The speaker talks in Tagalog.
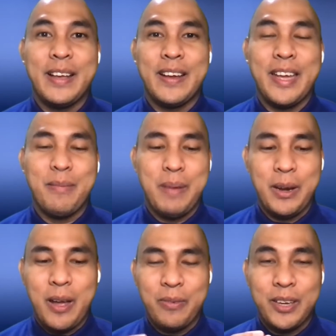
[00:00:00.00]
Okay,
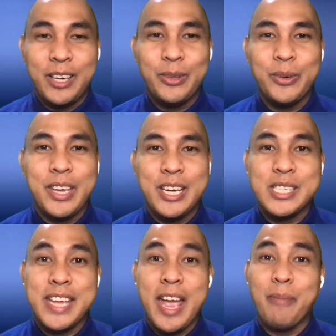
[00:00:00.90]
pero after two
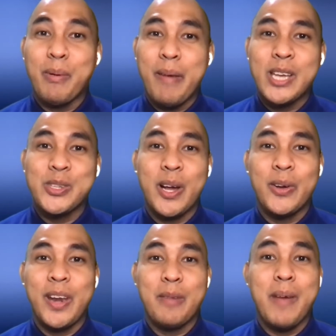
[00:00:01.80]
years, kaya pumasok
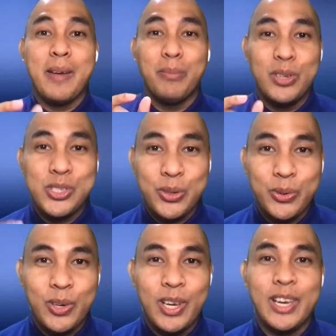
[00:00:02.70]
ako ng Bible
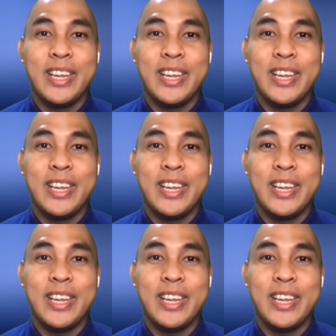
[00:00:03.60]
school.